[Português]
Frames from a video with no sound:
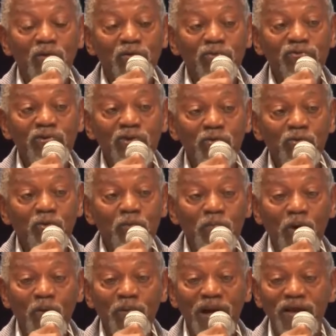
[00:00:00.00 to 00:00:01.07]
o ciclo do
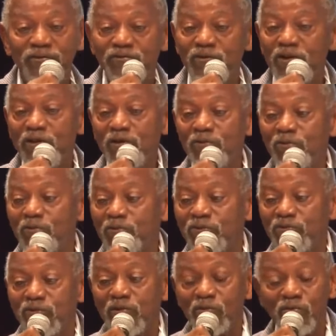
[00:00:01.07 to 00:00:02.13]
pau-brasil, o
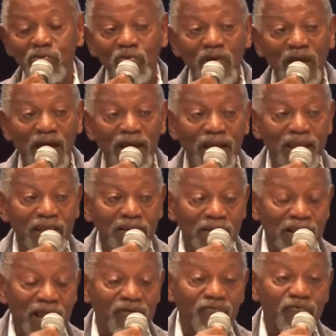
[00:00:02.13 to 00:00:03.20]
ciclo do ca
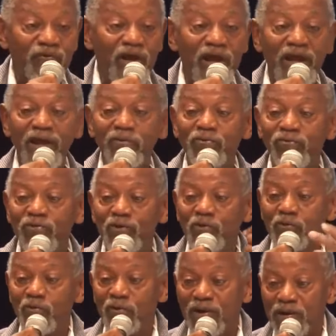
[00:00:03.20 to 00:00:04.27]
café, o
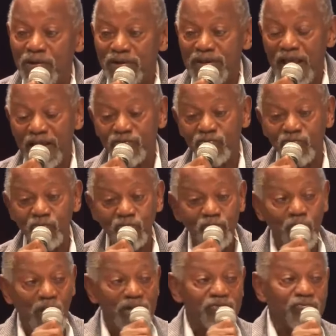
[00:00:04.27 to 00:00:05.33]
ciclo do
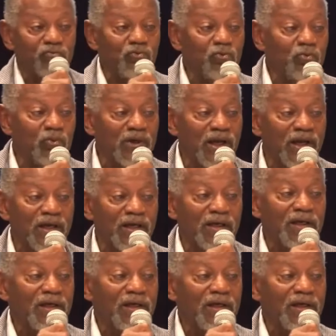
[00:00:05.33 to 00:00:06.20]
do açúcar,